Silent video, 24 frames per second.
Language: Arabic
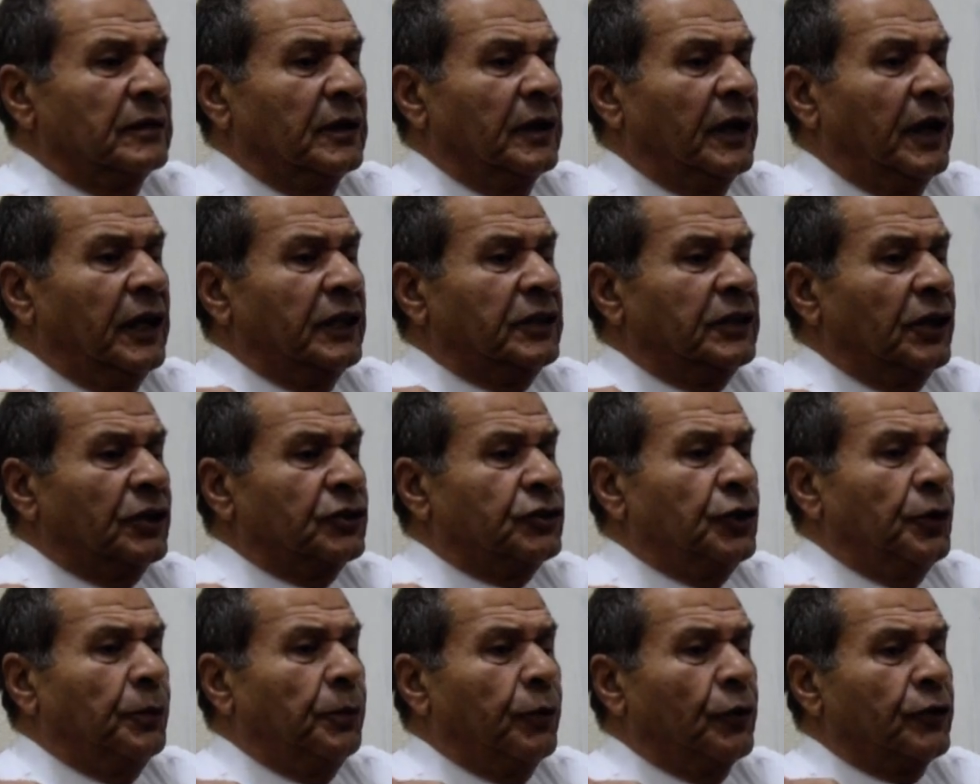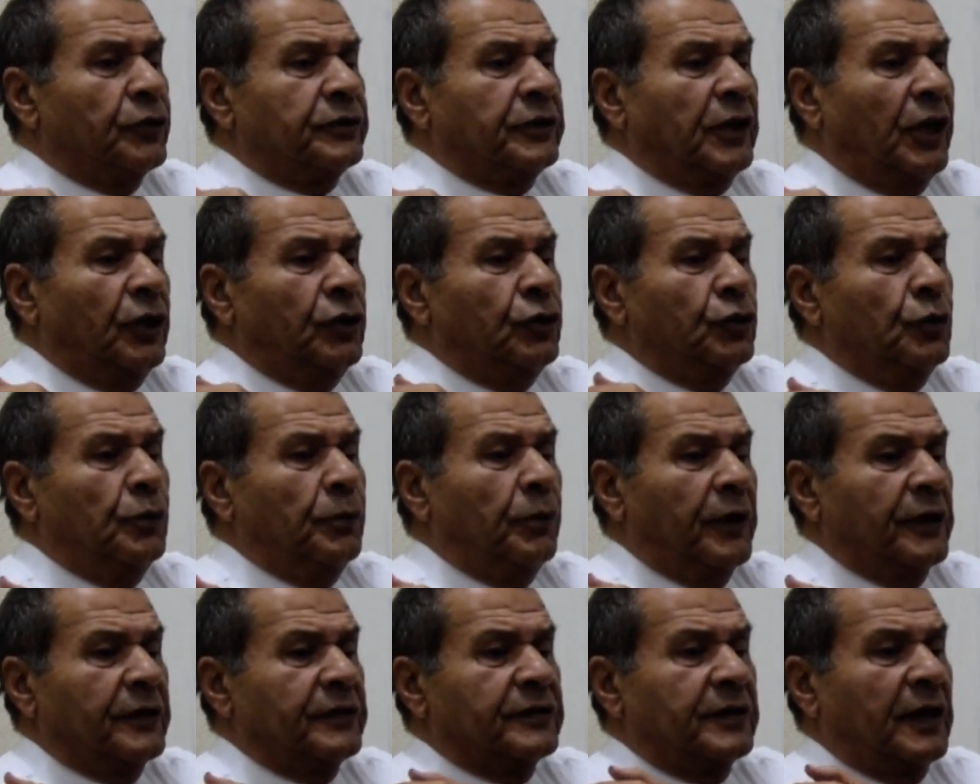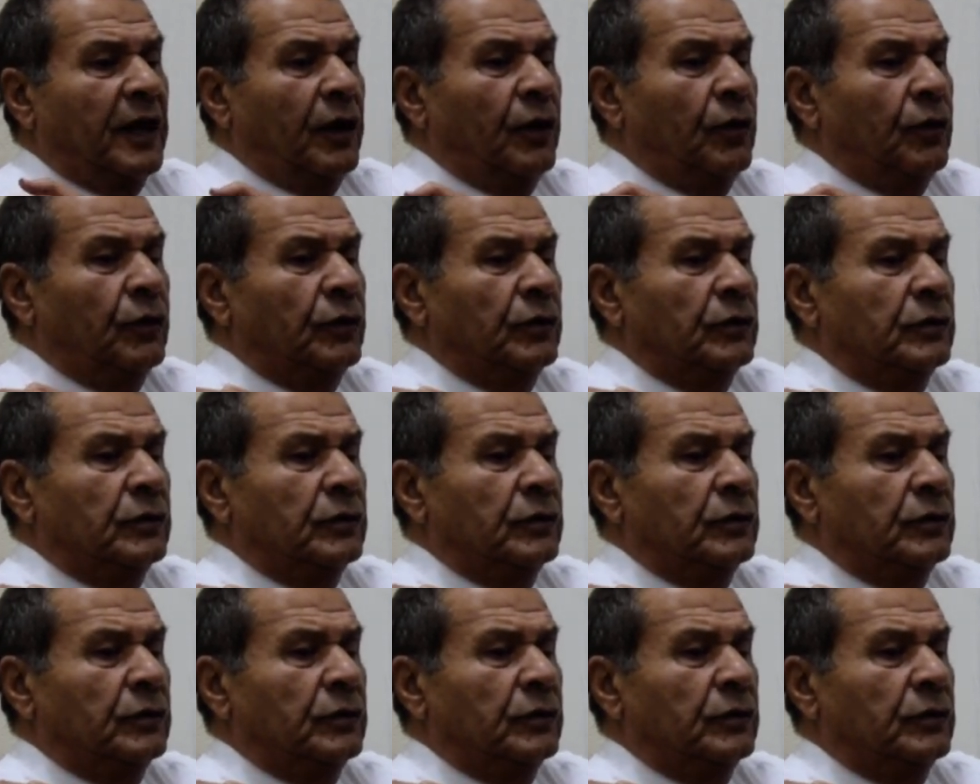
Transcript: جريتر تيوبروس بتاع الهيومرس اهو